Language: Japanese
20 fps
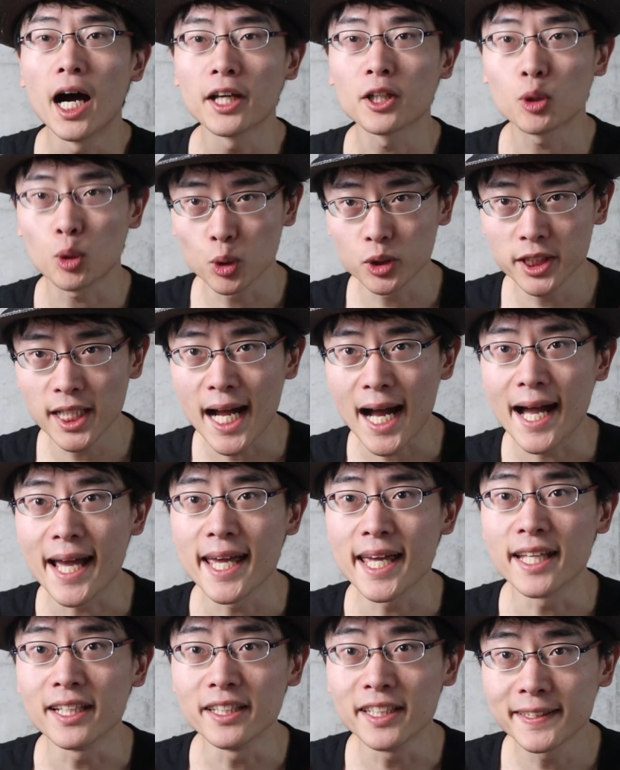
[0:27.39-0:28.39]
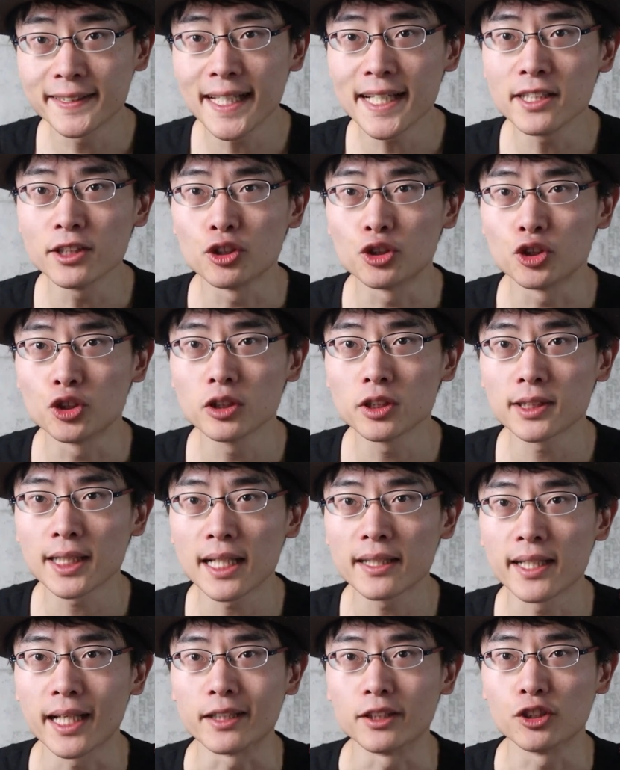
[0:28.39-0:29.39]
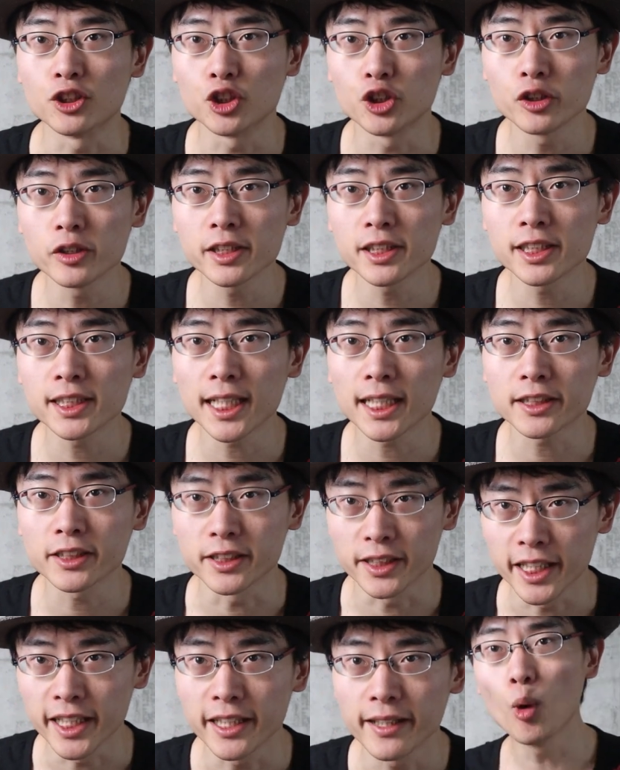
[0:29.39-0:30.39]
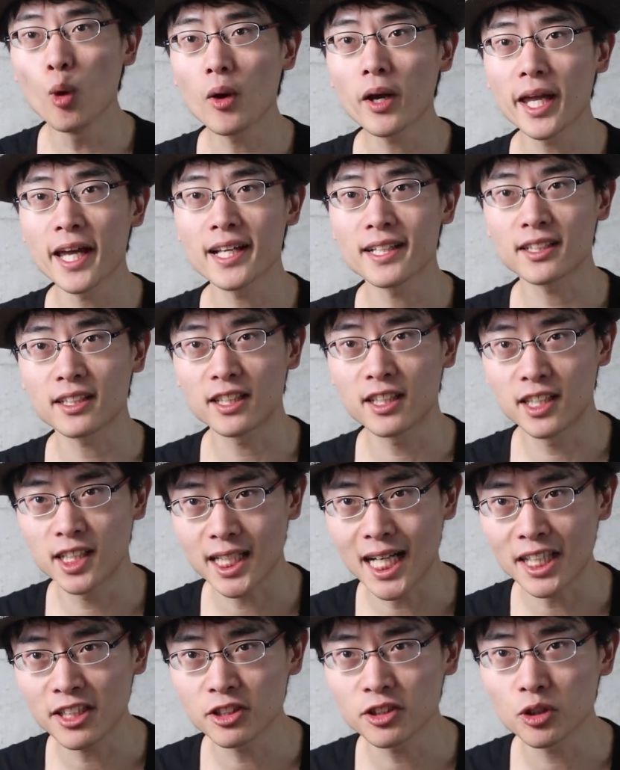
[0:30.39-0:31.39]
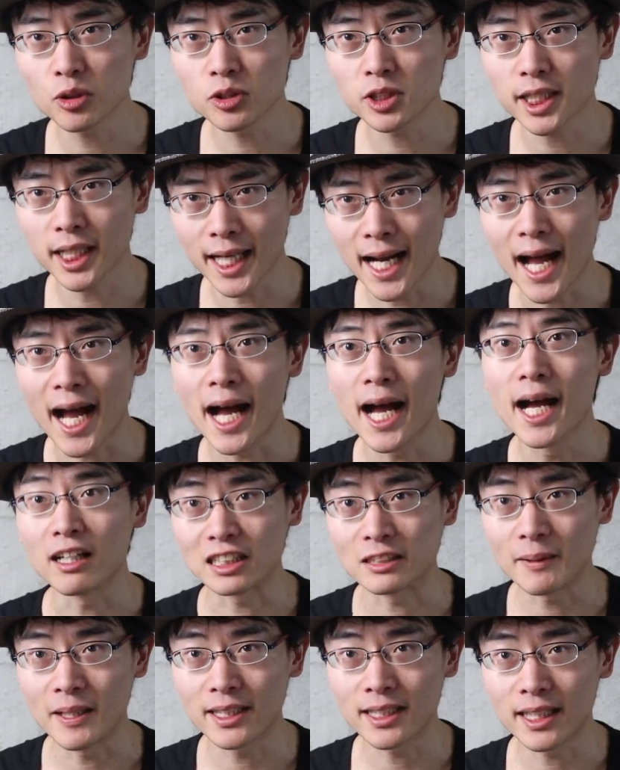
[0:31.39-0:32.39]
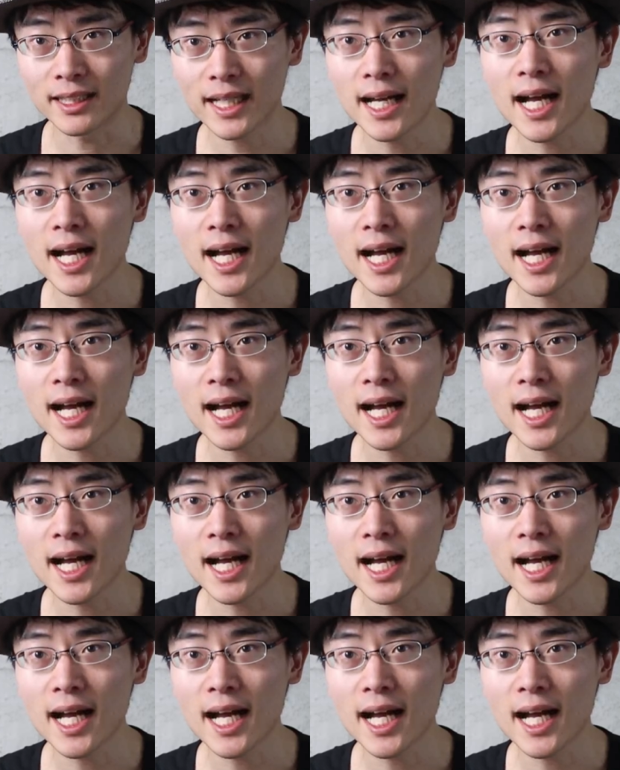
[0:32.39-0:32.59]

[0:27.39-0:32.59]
はい、こちら、えー、2013年11月に冒険企画局から発売され